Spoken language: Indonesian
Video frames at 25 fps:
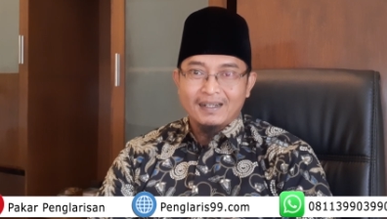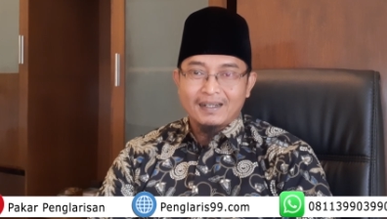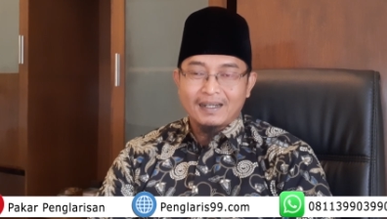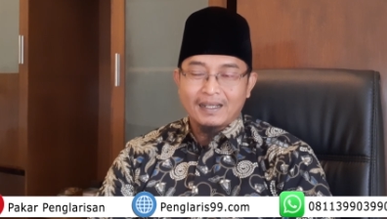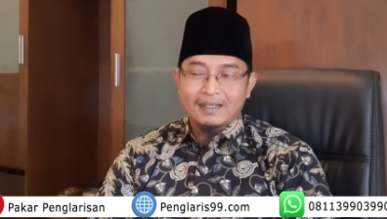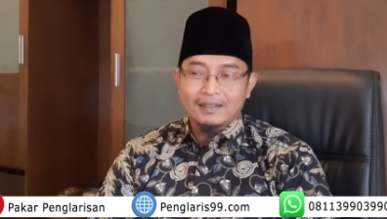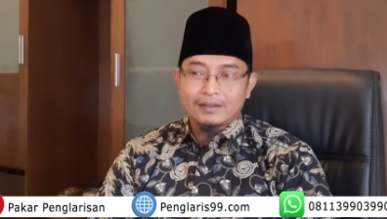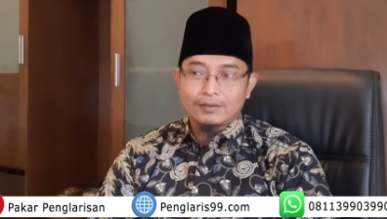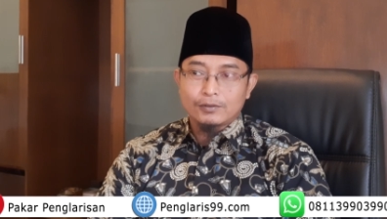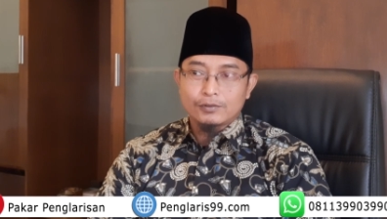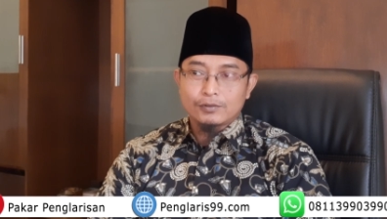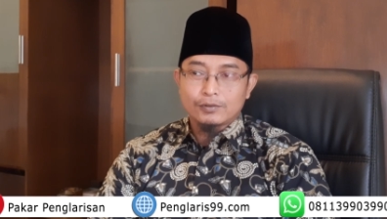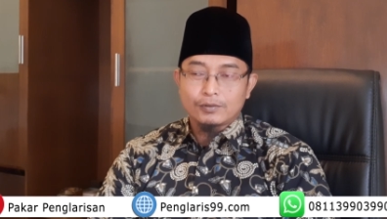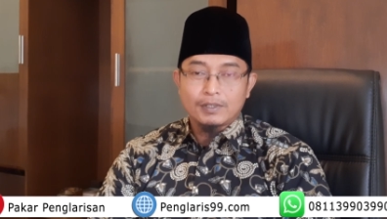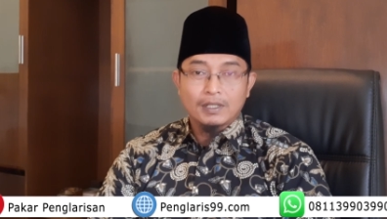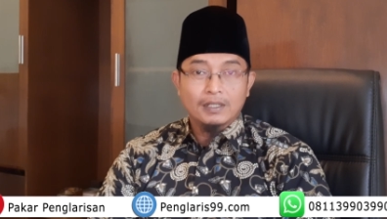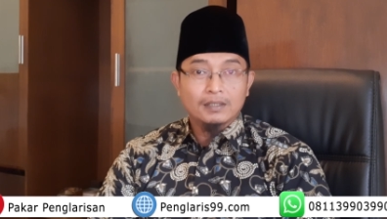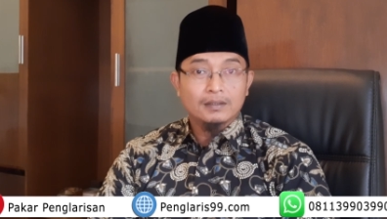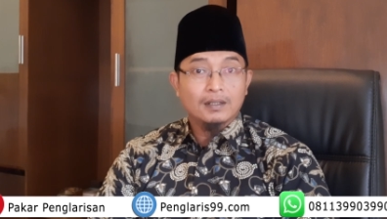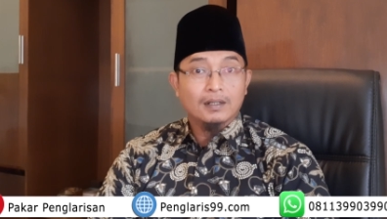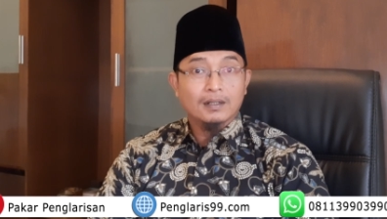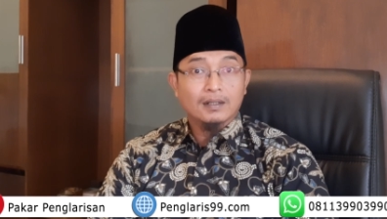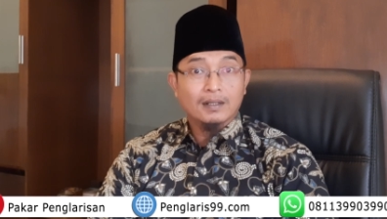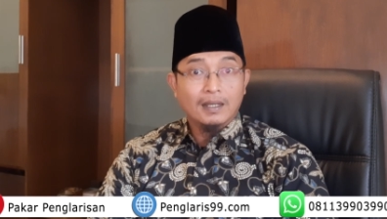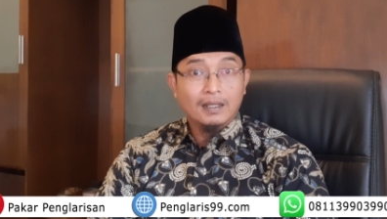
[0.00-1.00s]
Nah, itu sudah
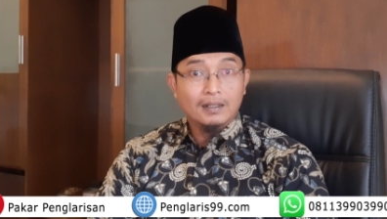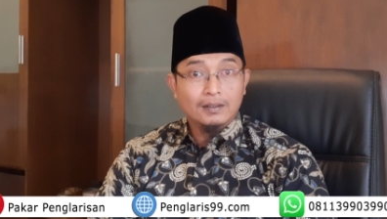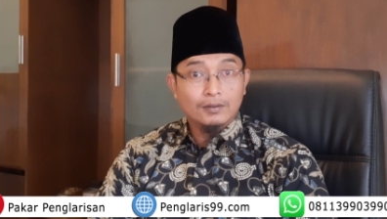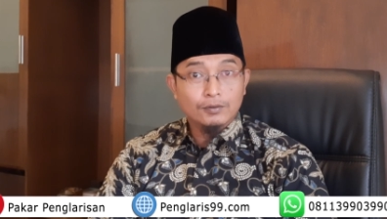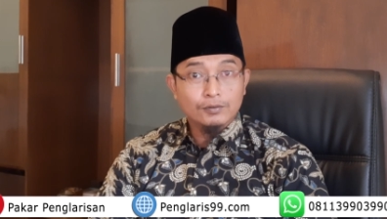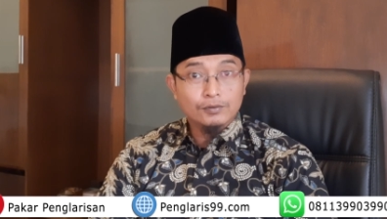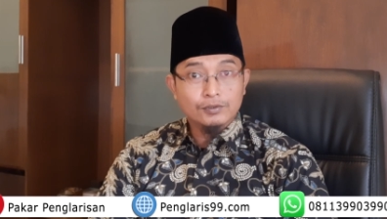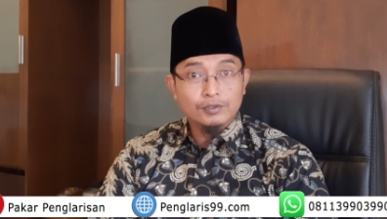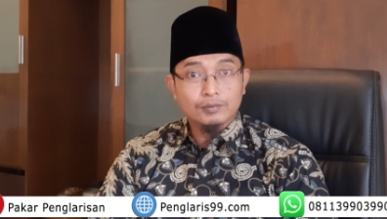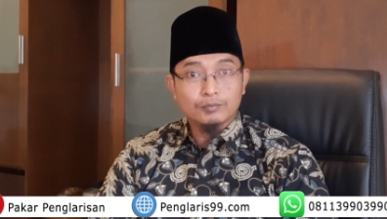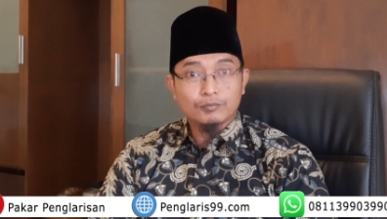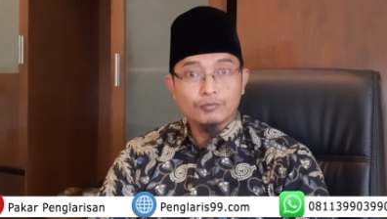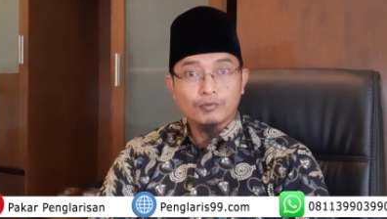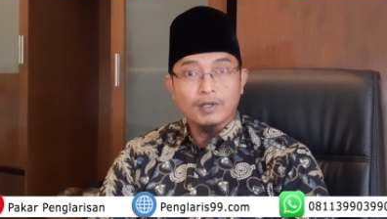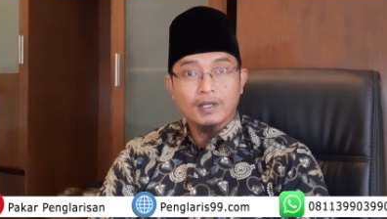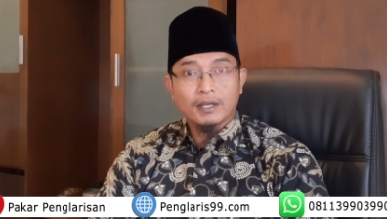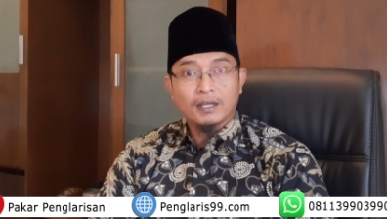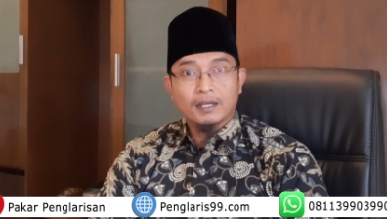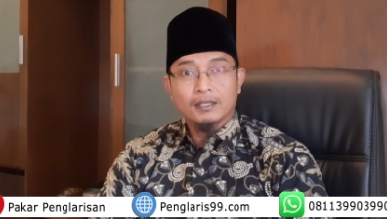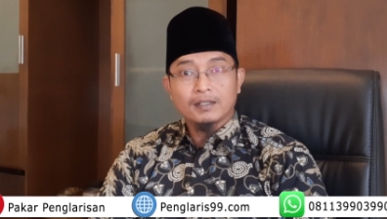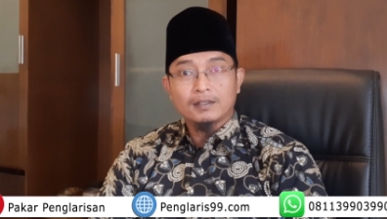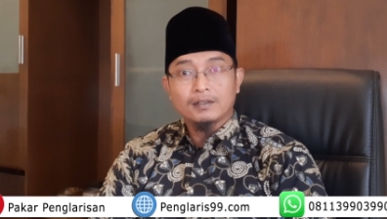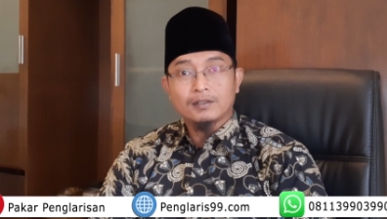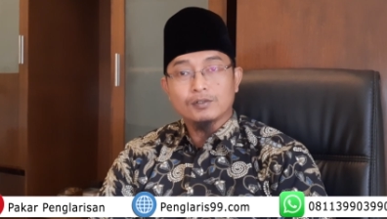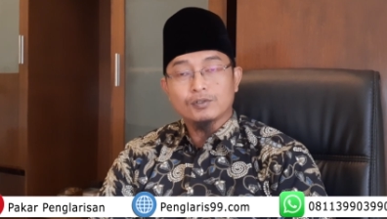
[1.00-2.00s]
terkandung
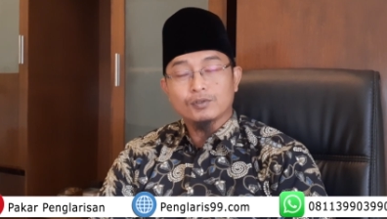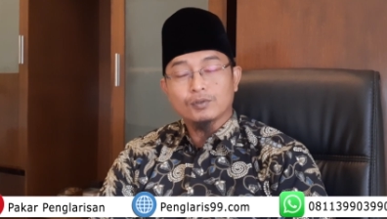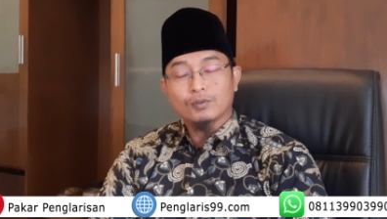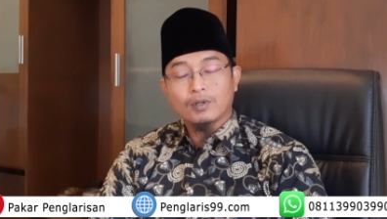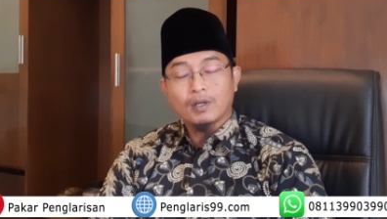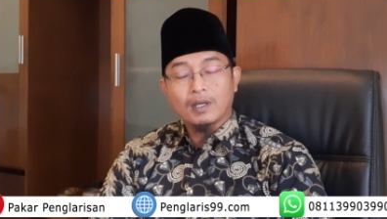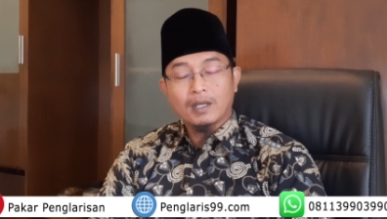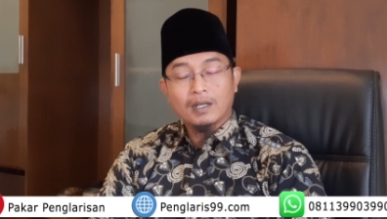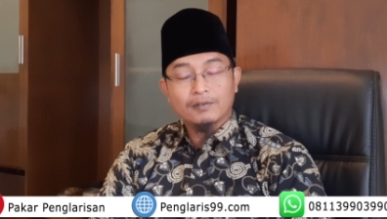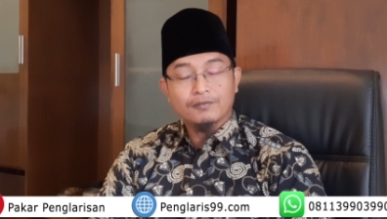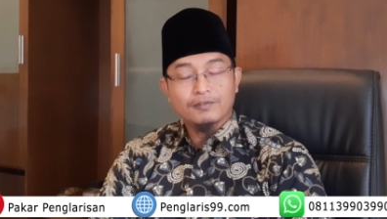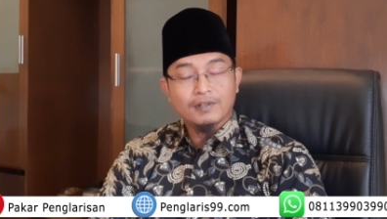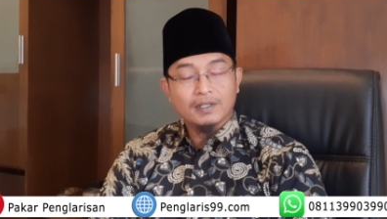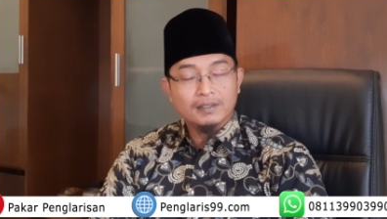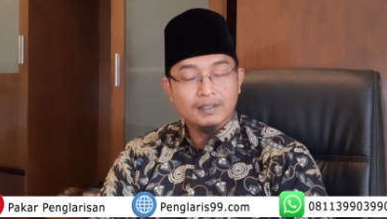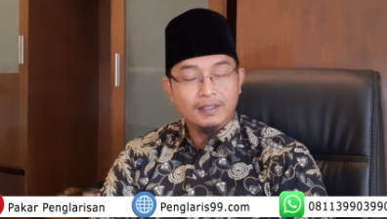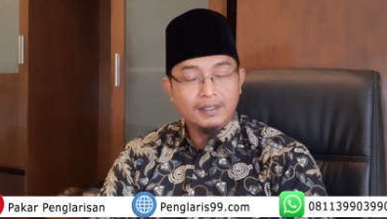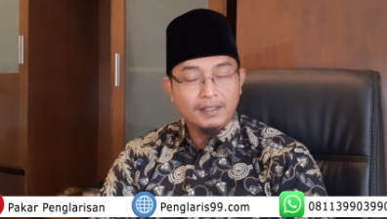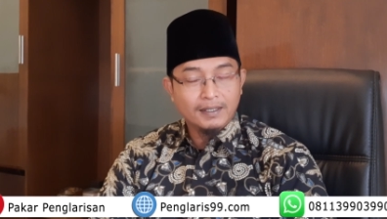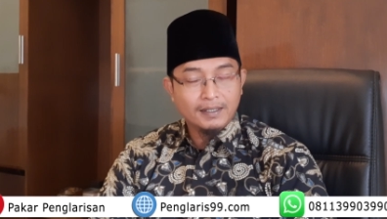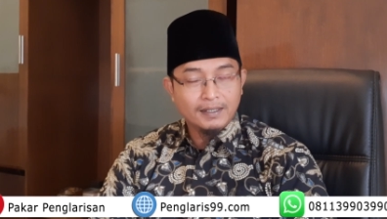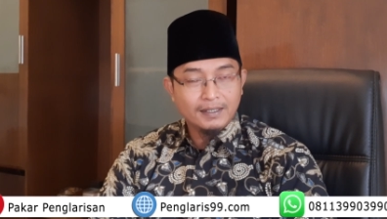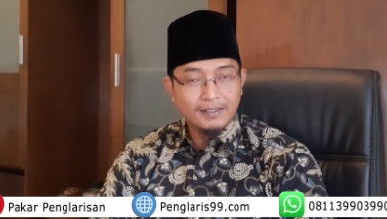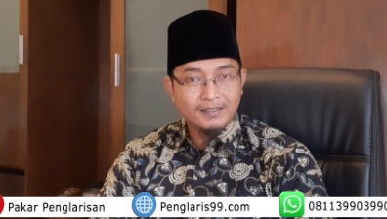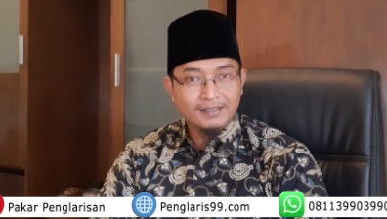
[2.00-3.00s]
semua di surah
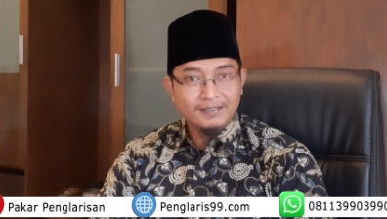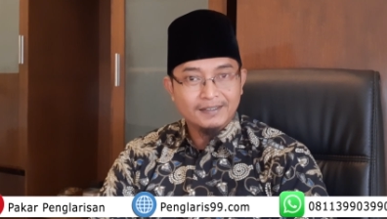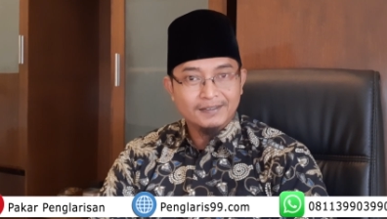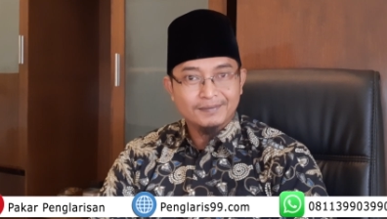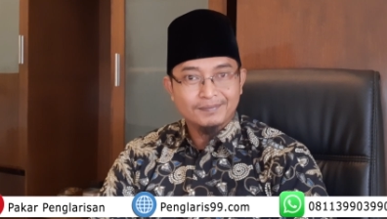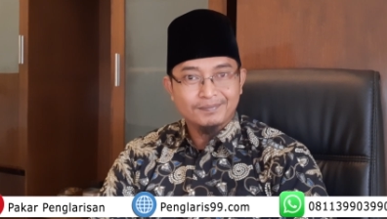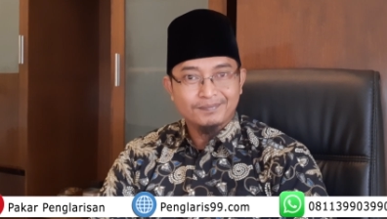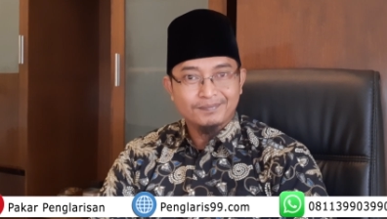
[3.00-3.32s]
Al-Fatihah.